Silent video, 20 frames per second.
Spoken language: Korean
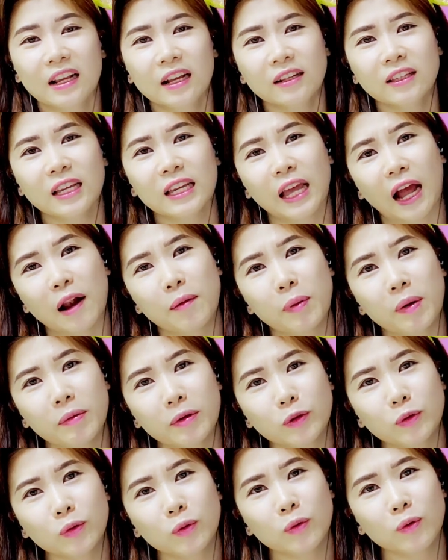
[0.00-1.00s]
근데 이
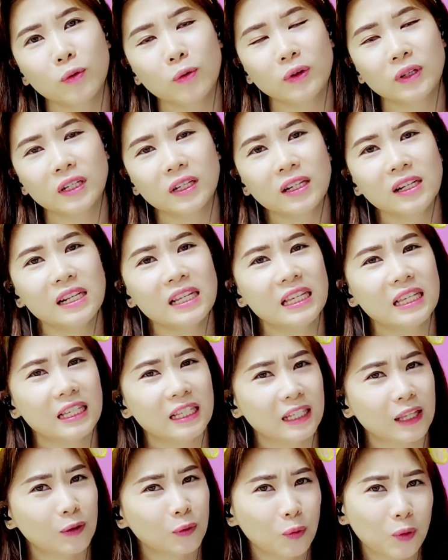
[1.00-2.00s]
알파벳송을
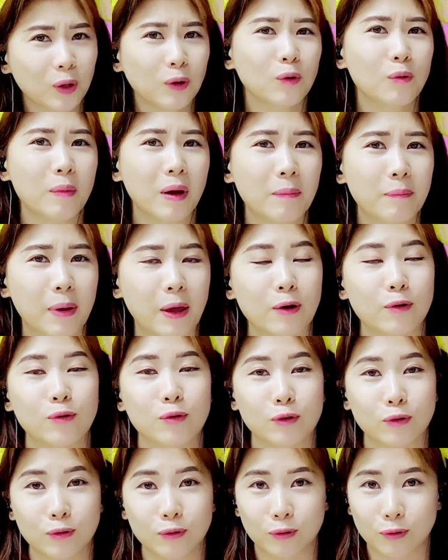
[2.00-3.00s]
이제 노래로만
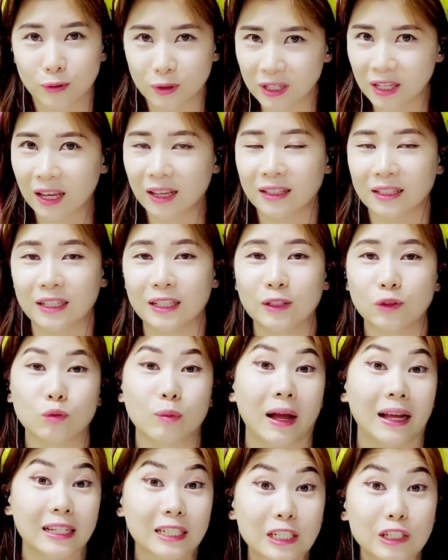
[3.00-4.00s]
배우기에는 좀
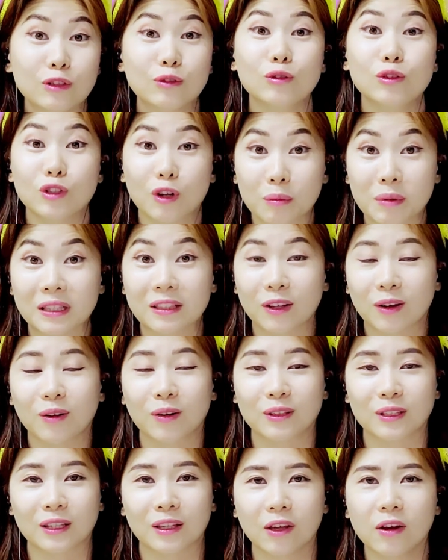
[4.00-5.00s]
아쉬운 점이
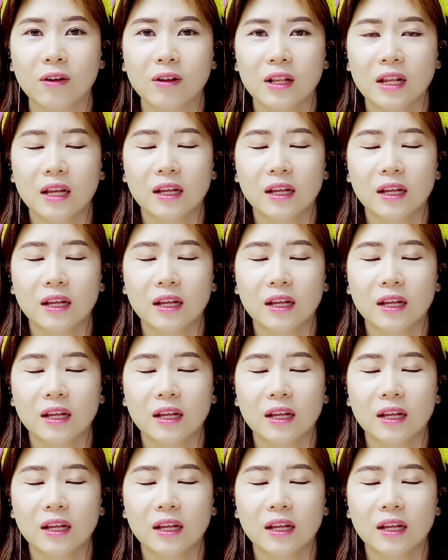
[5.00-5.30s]
있었거든요.